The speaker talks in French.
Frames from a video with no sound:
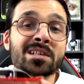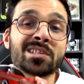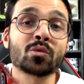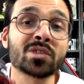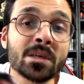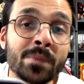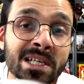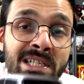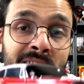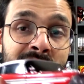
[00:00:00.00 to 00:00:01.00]
si on sait
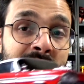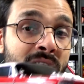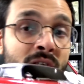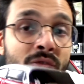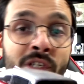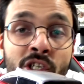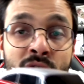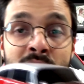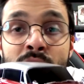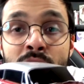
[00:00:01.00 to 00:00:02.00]
pas que c'est Christine, c'est une très
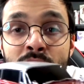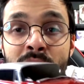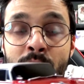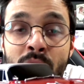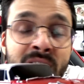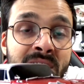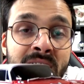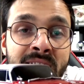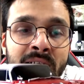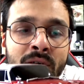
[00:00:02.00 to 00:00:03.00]
jolie voiture d'époque des
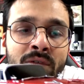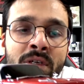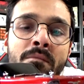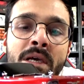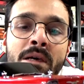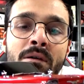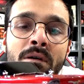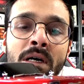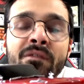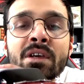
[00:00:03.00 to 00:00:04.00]
années 50. Mais
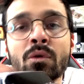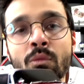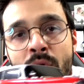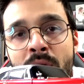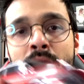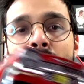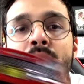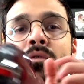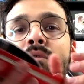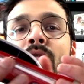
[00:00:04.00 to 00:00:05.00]
avec au moins
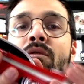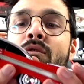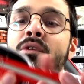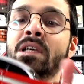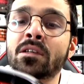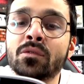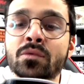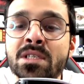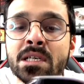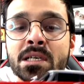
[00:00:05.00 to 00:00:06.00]
le, le, le
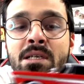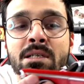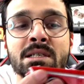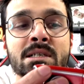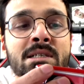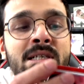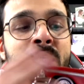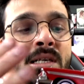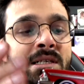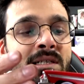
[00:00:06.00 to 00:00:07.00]
carton, c'est
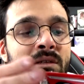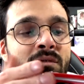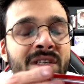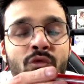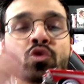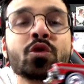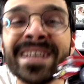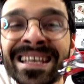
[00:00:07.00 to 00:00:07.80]
ça devient tout de suite